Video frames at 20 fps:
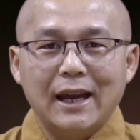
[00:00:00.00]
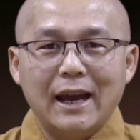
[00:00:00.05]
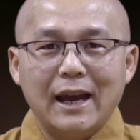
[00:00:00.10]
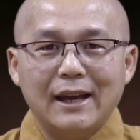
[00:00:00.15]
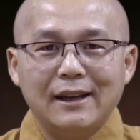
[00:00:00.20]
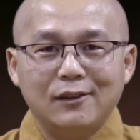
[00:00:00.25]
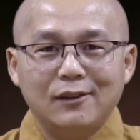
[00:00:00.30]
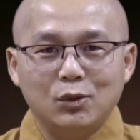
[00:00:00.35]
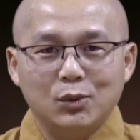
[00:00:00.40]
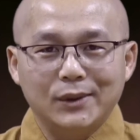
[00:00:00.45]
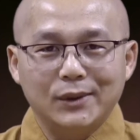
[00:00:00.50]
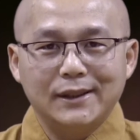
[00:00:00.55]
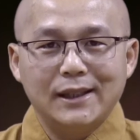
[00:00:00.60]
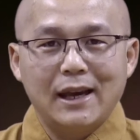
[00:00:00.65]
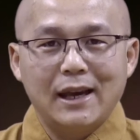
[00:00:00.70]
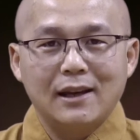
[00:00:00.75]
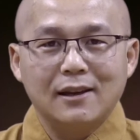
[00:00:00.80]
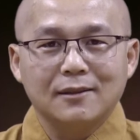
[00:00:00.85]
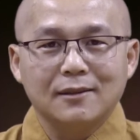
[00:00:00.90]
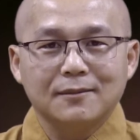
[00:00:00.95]
ngã của
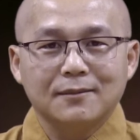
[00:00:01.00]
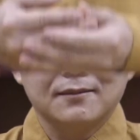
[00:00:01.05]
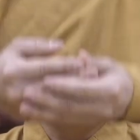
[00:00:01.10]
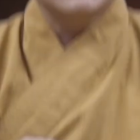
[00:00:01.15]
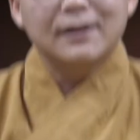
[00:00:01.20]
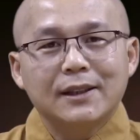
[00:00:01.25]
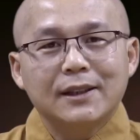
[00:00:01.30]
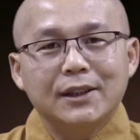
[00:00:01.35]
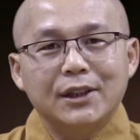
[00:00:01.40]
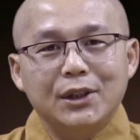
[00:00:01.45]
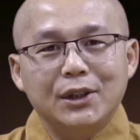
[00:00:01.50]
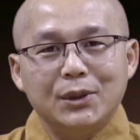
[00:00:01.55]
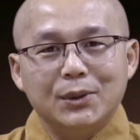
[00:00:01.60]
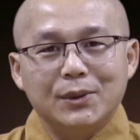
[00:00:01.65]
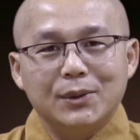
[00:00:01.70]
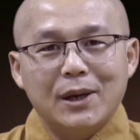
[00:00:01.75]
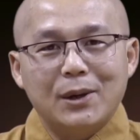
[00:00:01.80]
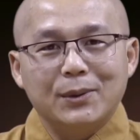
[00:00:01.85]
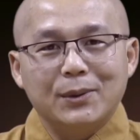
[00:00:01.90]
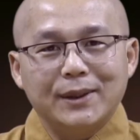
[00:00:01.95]
ta.
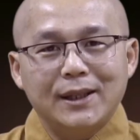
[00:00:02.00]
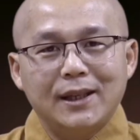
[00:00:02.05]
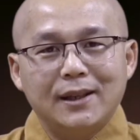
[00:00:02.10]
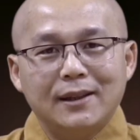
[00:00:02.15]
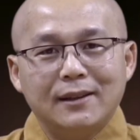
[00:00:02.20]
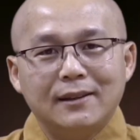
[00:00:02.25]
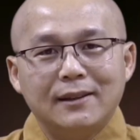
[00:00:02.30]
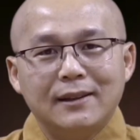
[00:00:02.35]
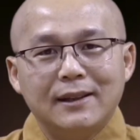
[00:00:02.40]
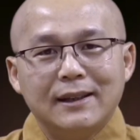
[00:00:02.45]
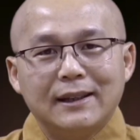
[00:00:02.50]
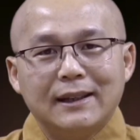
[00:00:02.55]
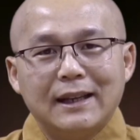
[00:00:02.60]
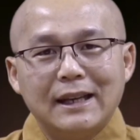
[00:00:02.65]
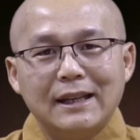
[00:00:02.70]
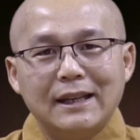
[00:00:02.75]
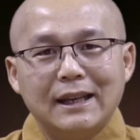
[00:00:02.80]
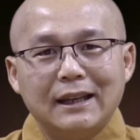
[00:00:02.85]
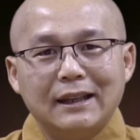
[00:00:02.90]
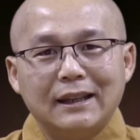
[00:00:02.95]
Điều đầu tiên,
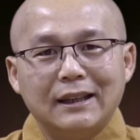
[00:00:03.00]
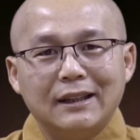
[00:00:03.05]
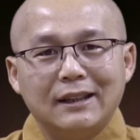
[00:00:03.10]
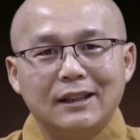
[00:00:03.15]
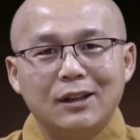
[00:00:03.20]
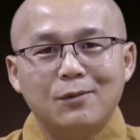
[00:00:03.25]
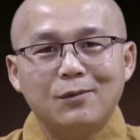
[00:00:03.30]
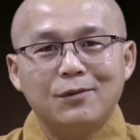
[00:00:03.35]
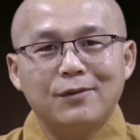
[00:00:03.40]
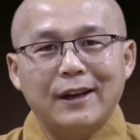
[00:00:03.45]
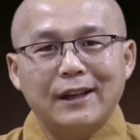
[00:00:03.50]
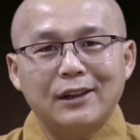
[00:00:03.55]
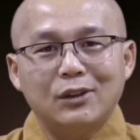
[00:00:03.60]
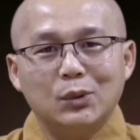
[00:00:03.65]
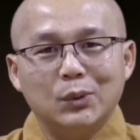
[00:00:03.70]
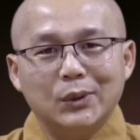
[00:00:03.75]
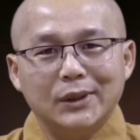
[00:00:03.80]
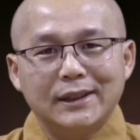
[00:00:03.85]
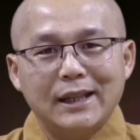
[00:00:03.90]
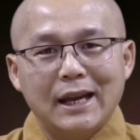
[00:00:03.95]
cái này không phải
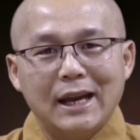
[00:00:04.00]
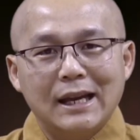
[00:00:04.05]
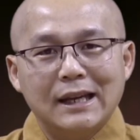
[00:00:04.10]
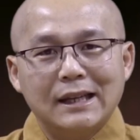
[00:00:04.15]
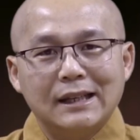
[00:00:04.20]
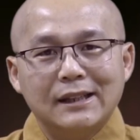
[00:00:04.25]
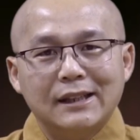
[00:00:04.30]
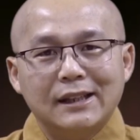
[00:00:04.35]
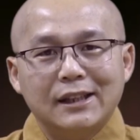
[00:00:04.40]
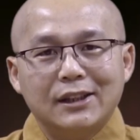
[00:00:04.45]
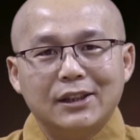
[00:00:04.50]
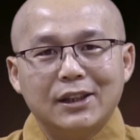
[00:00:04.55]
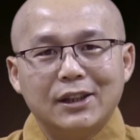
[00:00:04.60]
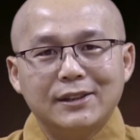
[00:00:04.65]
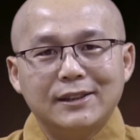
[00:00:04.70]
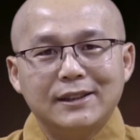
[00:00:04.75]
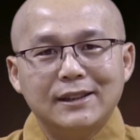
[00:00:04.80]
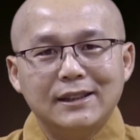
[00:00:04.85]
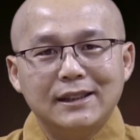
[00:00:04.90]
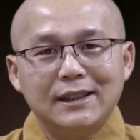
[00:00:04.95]
của ta,
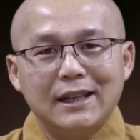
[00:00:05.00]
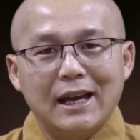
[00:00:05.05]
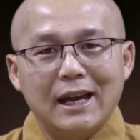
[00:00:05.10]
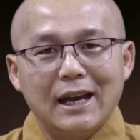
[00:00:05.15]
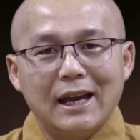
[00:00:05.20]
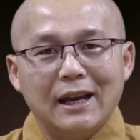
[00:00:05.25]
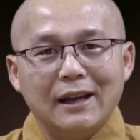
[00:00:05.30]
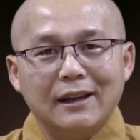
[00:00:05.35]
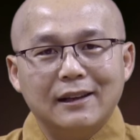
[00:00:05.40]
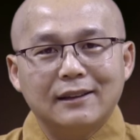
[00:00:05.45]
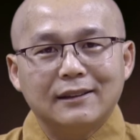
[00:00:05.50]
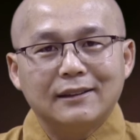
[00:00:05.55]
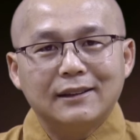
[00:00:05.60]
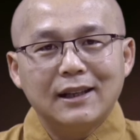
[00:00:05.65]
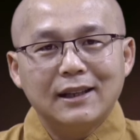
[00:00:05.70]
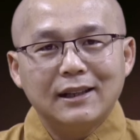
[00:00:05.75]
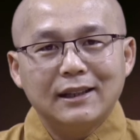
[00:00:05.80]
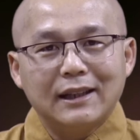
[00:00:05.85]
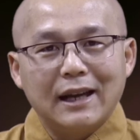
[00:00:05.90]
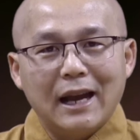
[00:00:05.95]
đó chính là
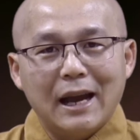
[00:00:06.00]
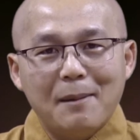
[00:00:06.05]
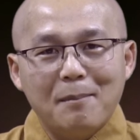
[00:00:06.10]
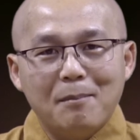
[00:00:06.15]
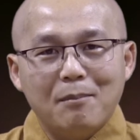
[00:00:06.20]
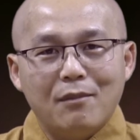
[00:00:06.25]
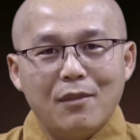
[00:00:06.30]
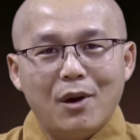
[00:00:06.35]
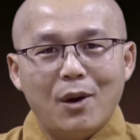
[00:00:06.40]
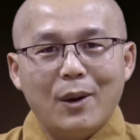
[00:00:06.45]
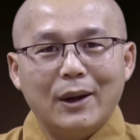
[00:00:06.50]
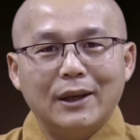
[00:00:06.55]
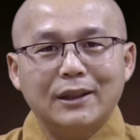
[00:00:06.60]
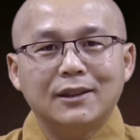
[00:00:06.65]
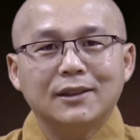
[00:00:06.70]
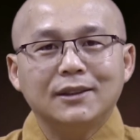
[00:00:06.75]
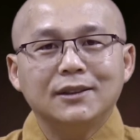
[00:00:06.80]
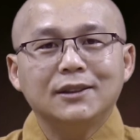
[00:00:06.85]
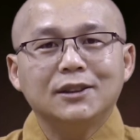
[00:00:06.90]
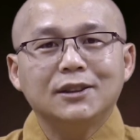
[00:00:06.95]
tất cả mọi
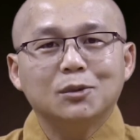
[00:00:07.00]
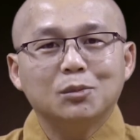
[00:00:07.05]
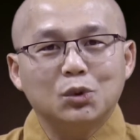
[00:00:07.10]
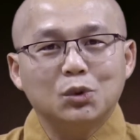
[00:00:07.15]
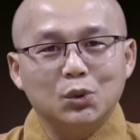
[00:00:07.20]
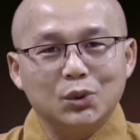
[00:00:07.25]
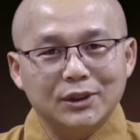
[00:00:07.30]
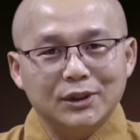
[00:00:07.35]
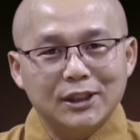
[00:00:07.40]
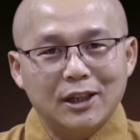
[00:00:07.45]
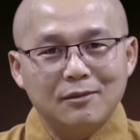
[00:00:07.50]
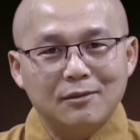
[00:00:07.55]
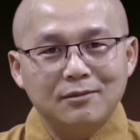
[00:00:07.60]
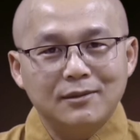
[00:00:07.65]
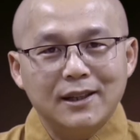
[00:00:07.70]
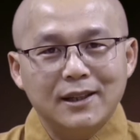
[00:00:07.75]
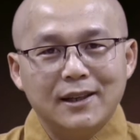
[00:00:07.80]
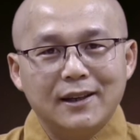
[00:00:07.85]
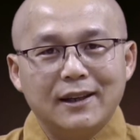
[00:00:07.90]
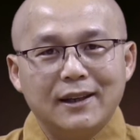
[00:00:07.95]
thứ trong cuộc
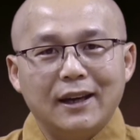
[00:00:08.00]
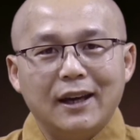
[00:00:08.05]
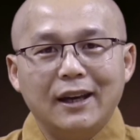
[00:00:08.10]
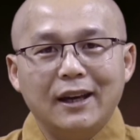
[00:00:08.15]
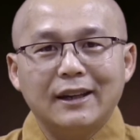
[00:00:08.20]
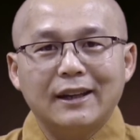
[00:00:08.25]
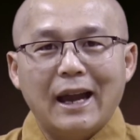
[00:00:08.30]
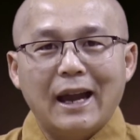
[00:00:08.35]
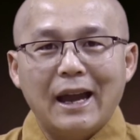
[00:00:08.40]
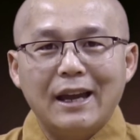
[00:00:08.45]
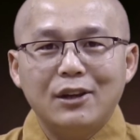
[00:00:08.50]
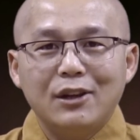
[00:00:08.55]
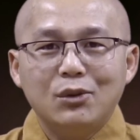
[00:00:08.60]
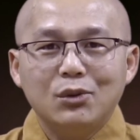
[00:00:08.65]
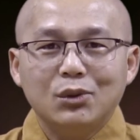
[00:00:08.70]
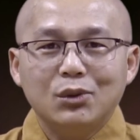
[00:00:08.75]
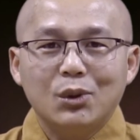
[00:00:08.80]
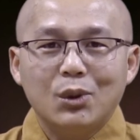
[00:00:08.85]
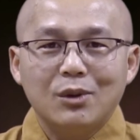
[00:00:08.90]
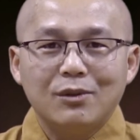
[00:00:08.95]
sống, kể cả
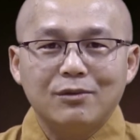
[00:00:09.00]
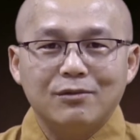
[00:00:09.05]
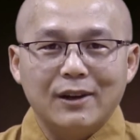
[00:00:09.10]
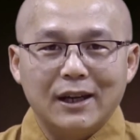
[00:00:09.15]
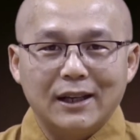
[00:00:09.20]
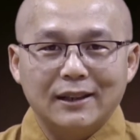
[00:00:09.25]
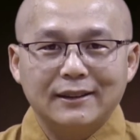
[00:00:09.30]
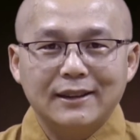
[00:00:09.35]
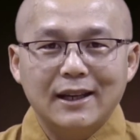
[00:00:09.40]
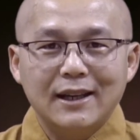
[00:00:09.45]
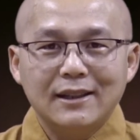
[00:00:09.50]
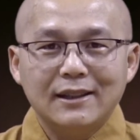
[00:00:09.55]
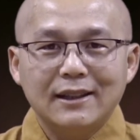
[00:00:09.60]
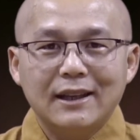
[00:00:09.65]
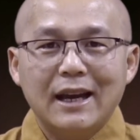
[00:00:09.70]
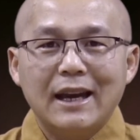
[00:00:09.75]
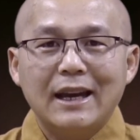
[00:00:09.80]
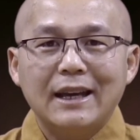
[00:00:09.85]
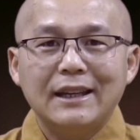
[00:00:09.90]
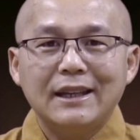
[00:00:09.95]
yếu tố vật chất
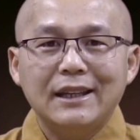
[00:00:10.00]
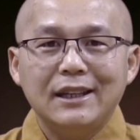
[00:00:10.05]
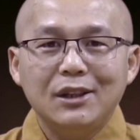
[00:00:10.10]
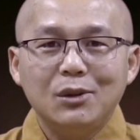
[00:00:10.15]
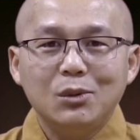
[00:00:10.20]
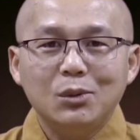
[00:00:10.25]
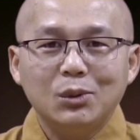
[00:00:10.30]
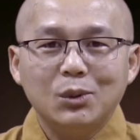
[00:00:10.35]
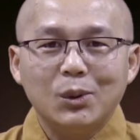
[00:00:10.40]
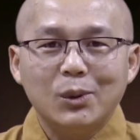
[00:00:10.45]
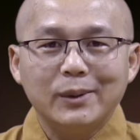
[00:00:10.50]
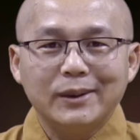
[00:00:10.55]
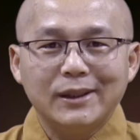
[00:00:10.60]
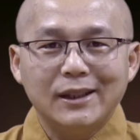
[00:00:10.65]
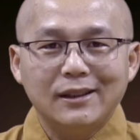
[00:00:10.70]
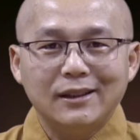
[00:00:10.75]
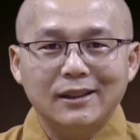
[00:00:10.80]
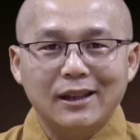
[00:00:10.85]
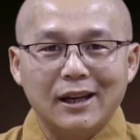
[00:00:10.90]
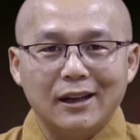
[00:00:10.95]
hay yếu tố
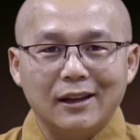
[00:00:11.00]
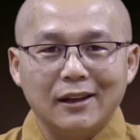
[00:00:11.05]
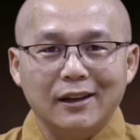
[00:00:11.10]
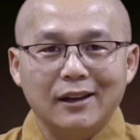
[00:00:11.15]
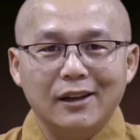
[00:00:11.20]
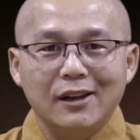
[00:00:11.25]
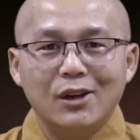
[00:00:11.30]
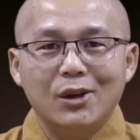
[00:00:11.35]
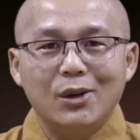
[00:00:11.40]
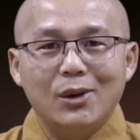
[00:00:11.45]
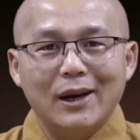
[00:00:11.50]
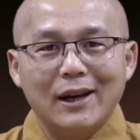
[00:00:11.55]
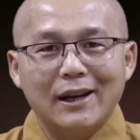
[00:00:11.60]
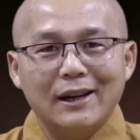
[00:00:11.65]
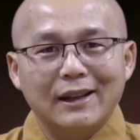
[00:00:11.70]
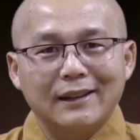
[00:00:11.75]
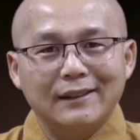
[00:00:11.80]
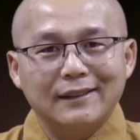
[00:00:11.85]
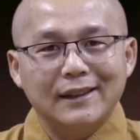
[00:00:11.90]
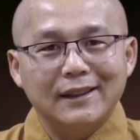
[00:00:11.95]
tinh thần
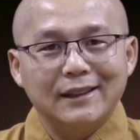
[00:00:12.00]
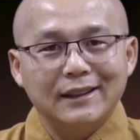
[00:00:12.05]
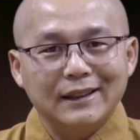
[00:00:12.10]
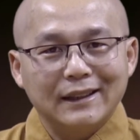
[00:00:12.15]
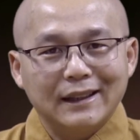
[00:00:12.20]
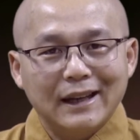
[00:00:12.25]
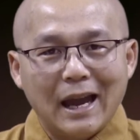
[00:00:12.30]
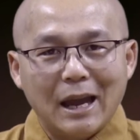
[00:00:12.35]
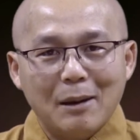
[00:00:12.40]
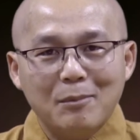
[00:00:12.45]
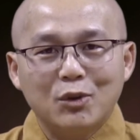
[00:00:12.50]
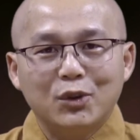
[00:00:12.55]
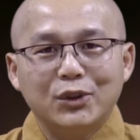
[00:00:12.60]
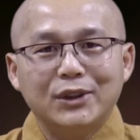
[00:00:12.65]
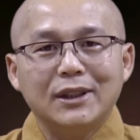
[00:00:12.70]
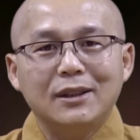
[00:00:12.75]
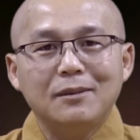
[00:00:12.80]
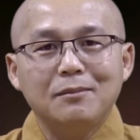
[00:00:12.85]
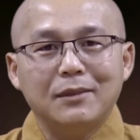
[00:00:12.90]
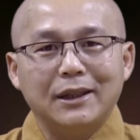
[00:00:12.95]
hoặc là tình cảm của
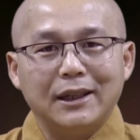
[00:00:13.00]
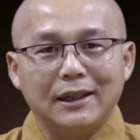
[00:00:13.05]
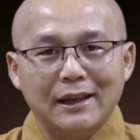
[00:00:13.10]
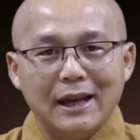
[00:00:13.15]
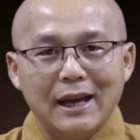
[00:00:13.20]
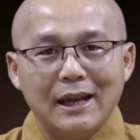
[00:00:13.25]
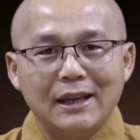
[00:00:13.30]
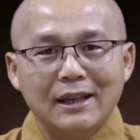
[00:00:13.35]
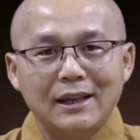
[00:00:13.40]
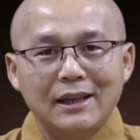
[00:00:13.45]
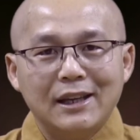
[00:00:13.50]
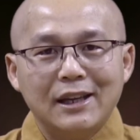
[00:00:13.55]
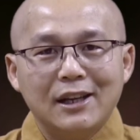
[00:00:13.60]
chính mình đây,